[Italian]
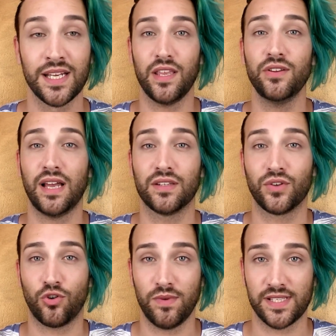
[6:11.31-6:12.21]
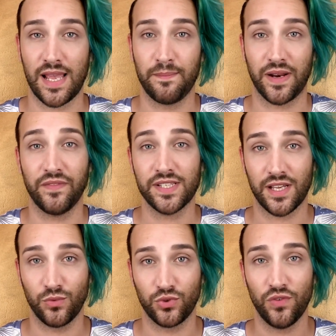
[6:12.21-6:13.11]
Io intanto come sempre vi
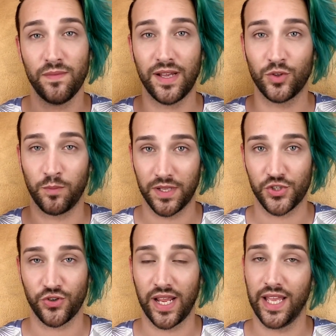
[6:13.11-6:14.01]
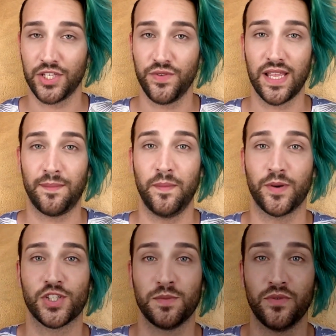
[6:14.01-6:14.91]
saluto, vi mando un bacione e ci vediamo al
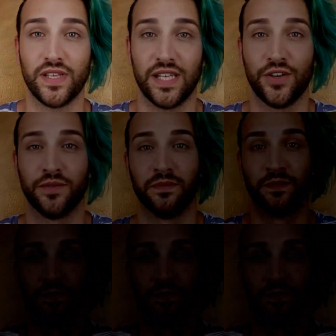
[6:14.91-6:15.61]
prossimo video.